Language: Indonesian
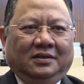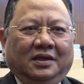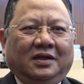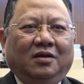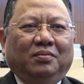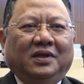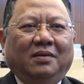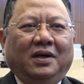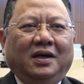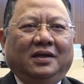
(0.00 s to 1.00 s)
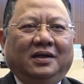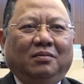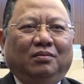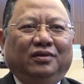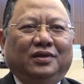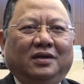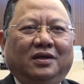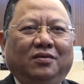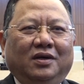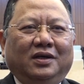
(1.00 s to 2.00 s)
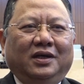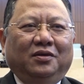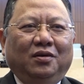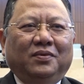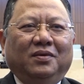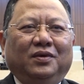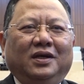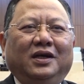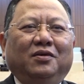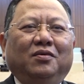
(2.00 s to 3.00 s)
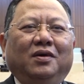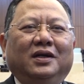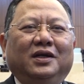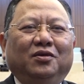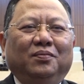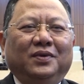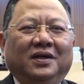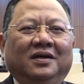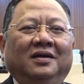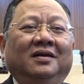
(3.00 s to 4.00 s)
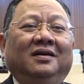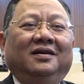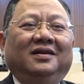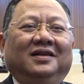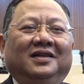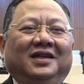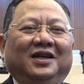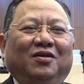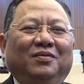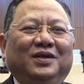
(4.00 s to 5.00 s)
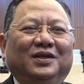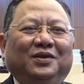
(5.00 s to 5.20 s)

Jadi kalau pertambangan yang merusak lingkungan hidup, kemudian lingkungan hidupnya di Komisi